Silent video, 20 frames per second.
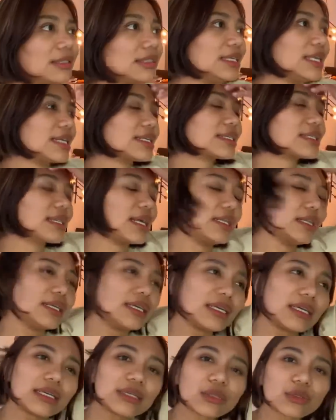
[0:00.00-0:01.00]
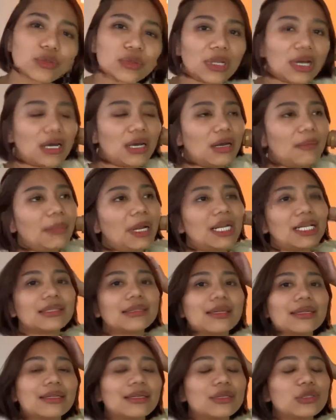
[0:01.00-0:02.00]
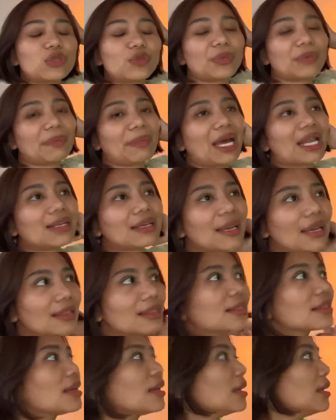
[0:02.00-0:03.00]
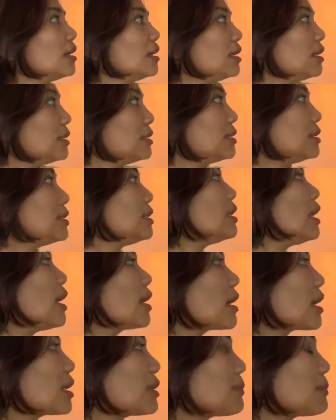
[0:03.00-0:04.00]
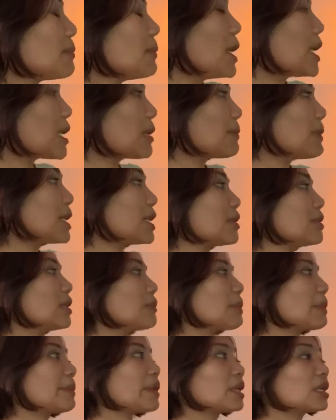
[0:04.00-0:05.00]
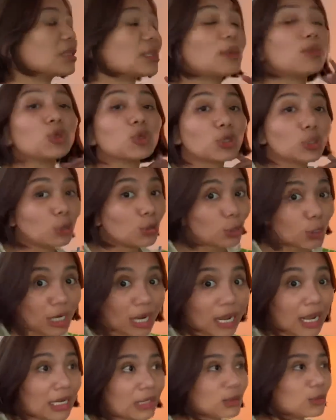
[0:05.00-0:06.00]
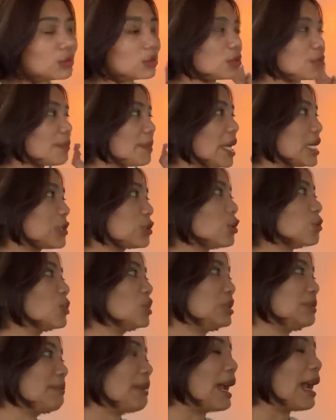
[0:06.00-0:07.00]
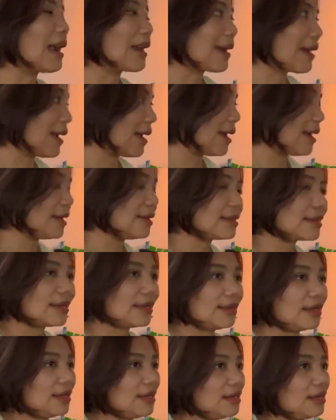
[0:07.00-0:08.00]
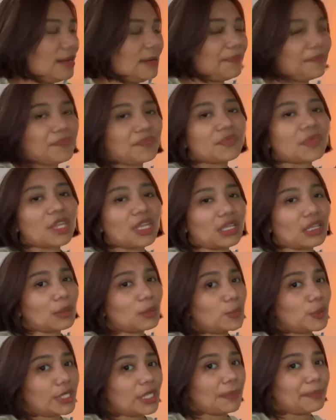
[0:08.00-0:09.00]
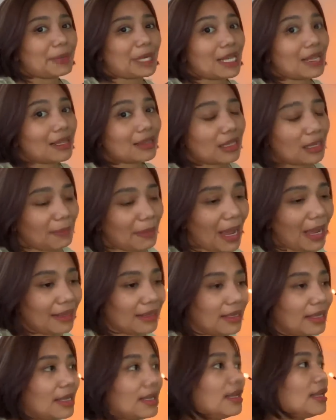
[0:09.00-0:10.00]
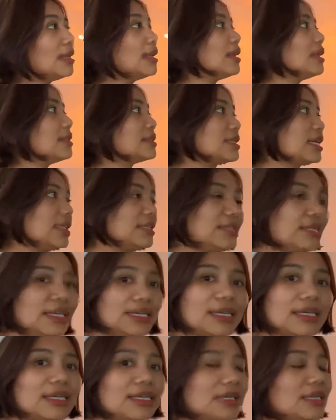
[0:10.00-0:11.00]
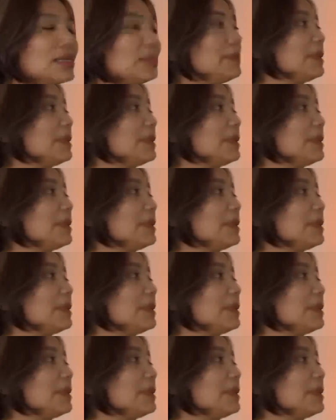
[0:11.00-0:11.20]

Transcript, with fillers: Yes, tadi sudah balik dari supermarket. Jadi angkat barang-barang yang memang kita butuhkan untuk besok mau dipakai kayak kita punya peralatan mandi, set gigi hmm.